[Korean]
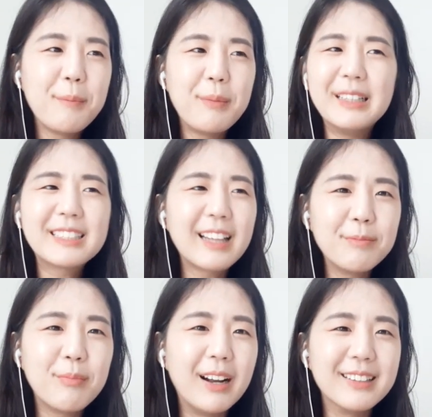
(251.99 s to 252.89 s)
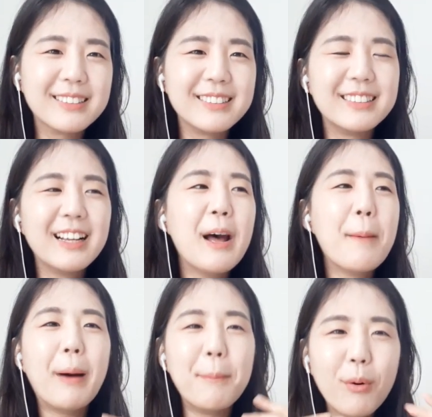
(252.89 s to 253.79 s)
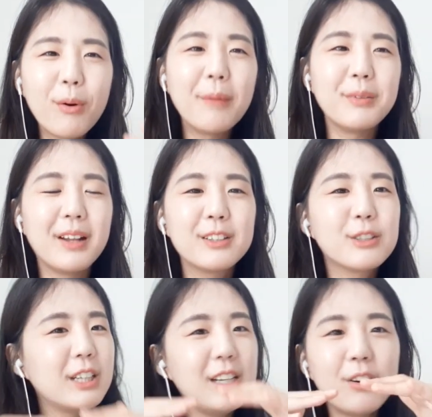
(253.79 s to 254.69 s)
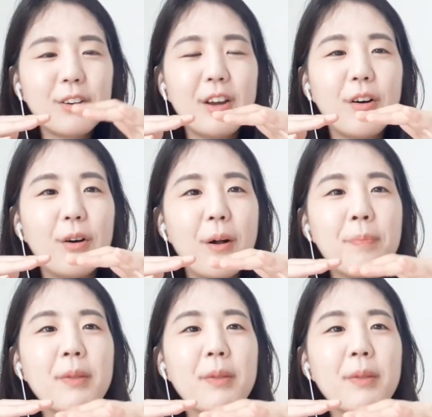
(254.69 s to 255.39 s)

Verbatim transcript: 비슷한 말들 반복합니다. 그래서 실력이요.